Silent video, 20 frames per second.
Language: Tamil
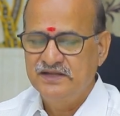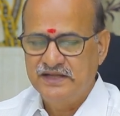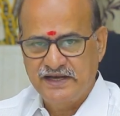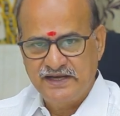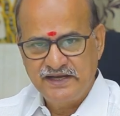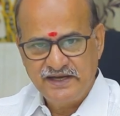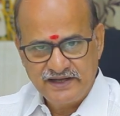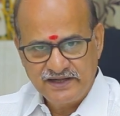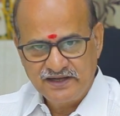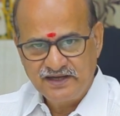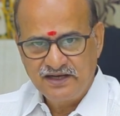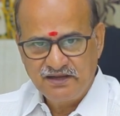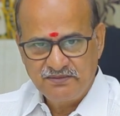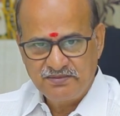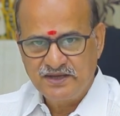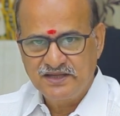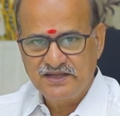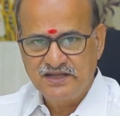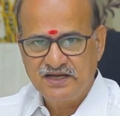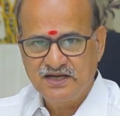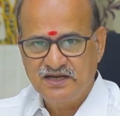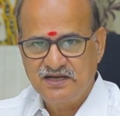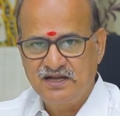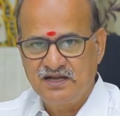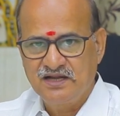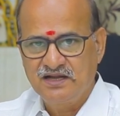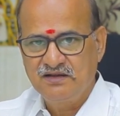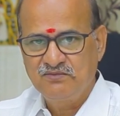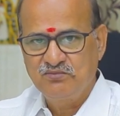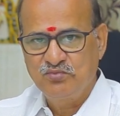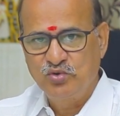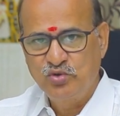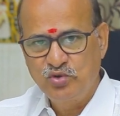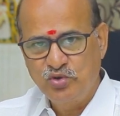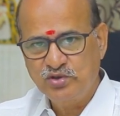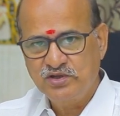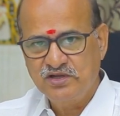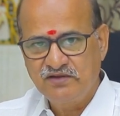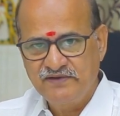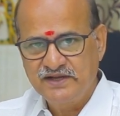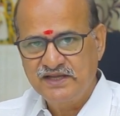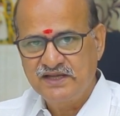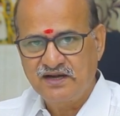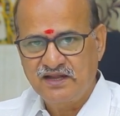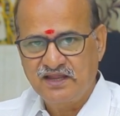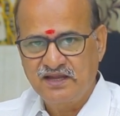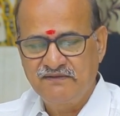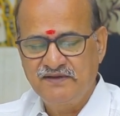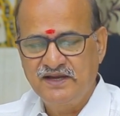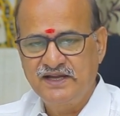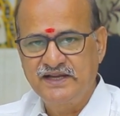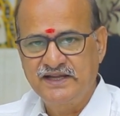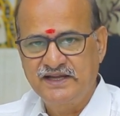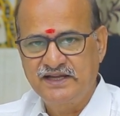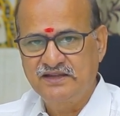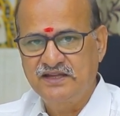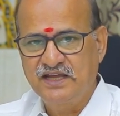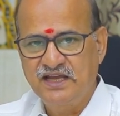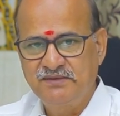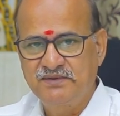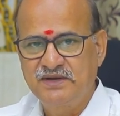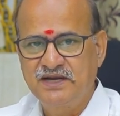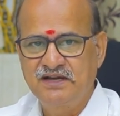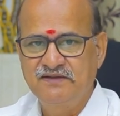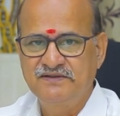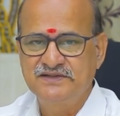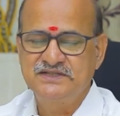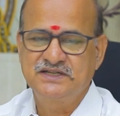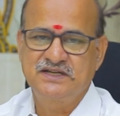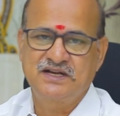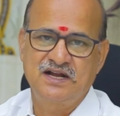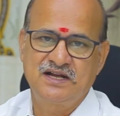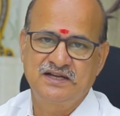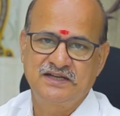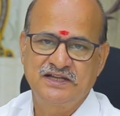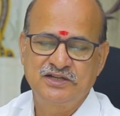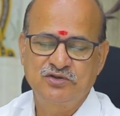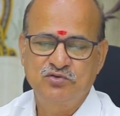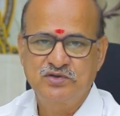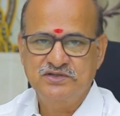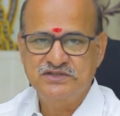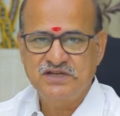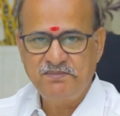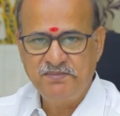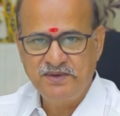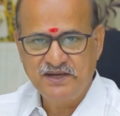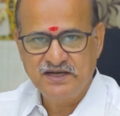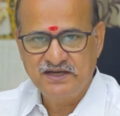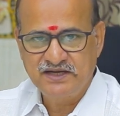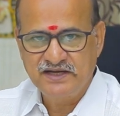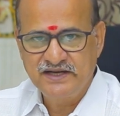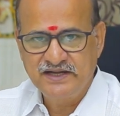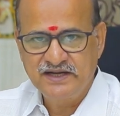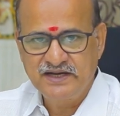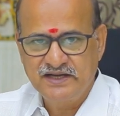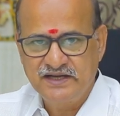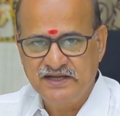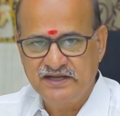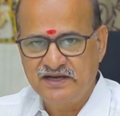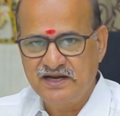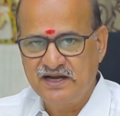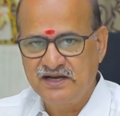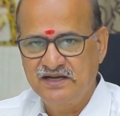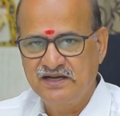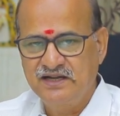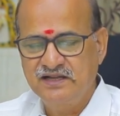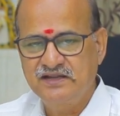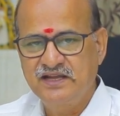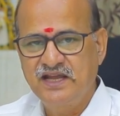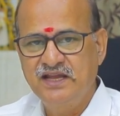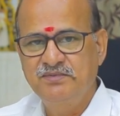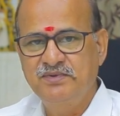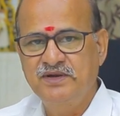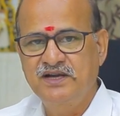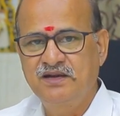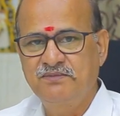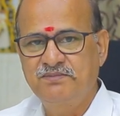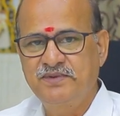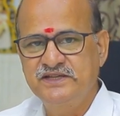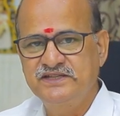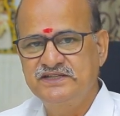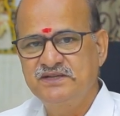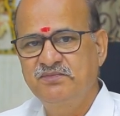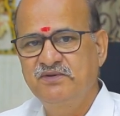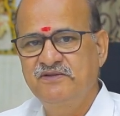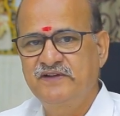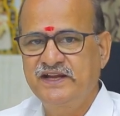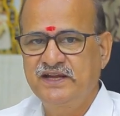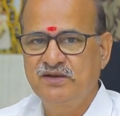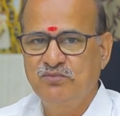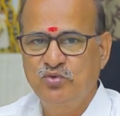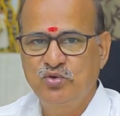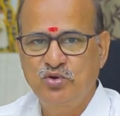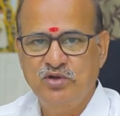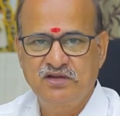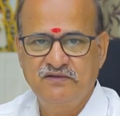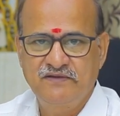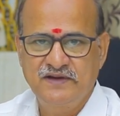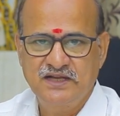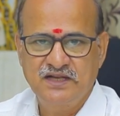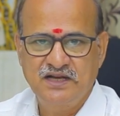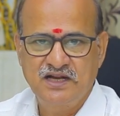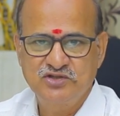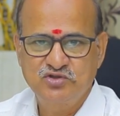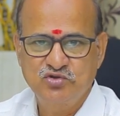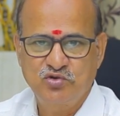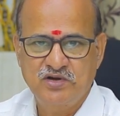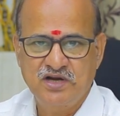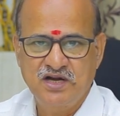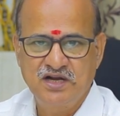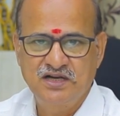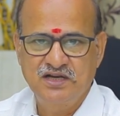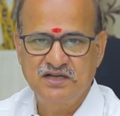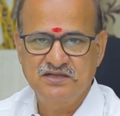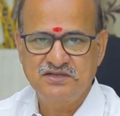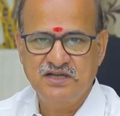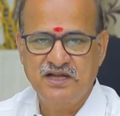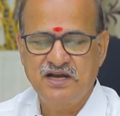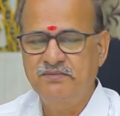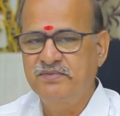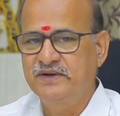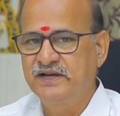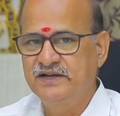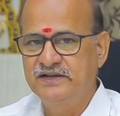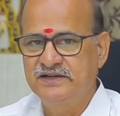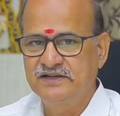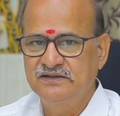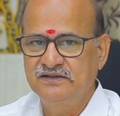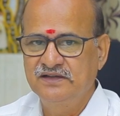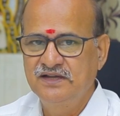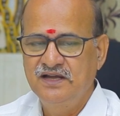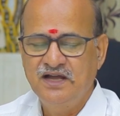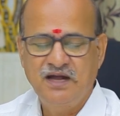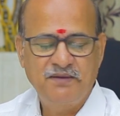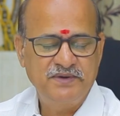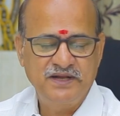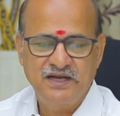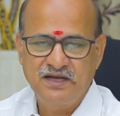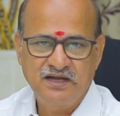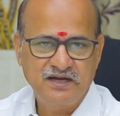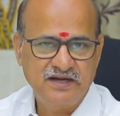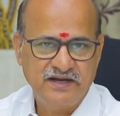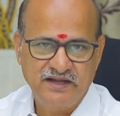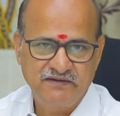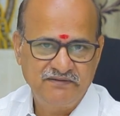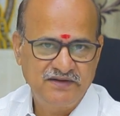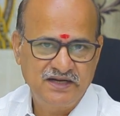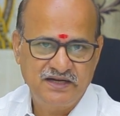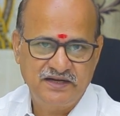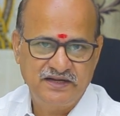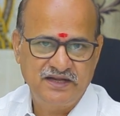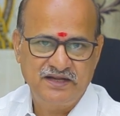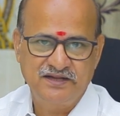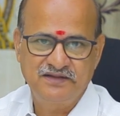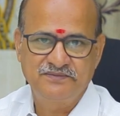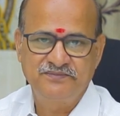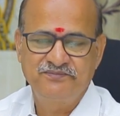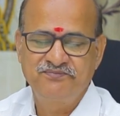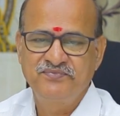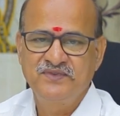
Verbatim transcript: நிறைய இடங்களில் பார்த்தீங்கன்னா முகூர்த்தம் வைக்கிறதவே இன்றைக்கி தேய்விரையில் வச்சுக்கிறாங்க அதுக்கு ஒரு சப்பக்கட்டன்னு கட்டிக்கிறாங்கன்னா தேய்விரையில் பஞ்சமி வரைக்கும் முகூர்த்தம் வைக்கலாம்னு சொல்கிறாங்கல்ல சார் அப்படின்ட்டு அப்படிலாம் கிடையவே கிடையாது